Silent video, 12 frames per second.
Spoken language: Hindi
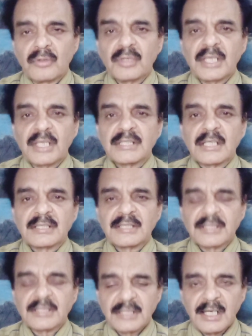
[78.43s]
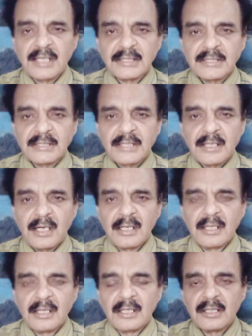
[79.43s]
उनके सर सजता है ये सिरा
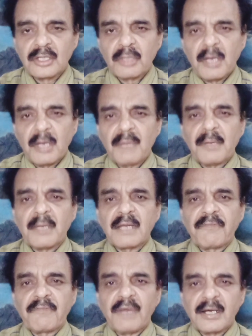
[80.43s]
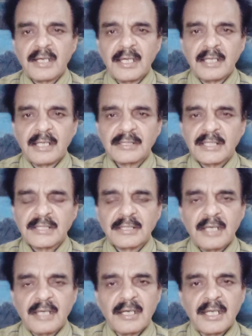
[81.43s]
तमाम हमारे फ़ख्र हैं
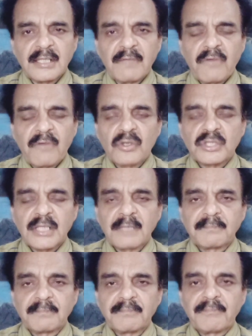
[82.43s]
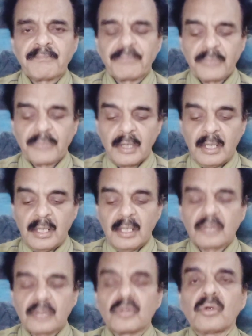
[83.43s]
सियासतदान हैं या फ़ौज है
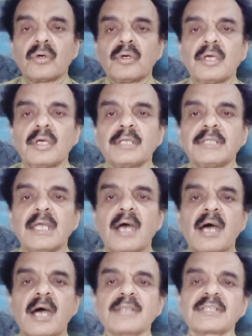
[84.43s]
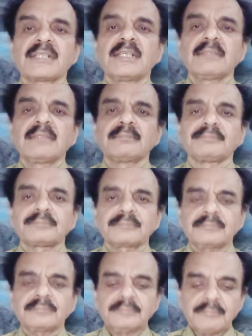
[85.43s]
तो ये आज का दिन
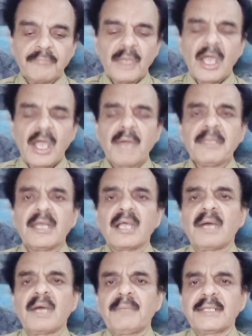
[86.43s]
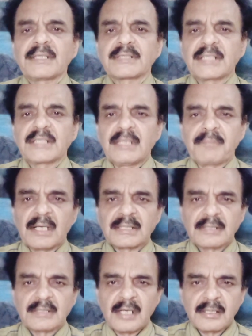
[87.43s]
हमें नाकबिल तस्खीर
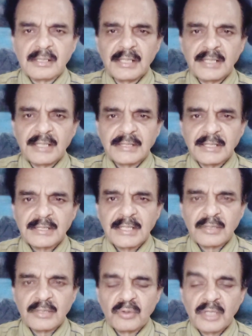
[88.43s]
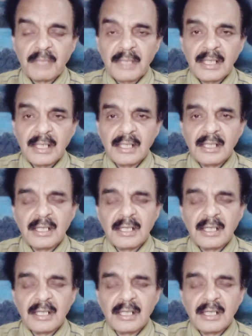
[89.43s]
पाकिस्तान की हैसियत से दुनिया में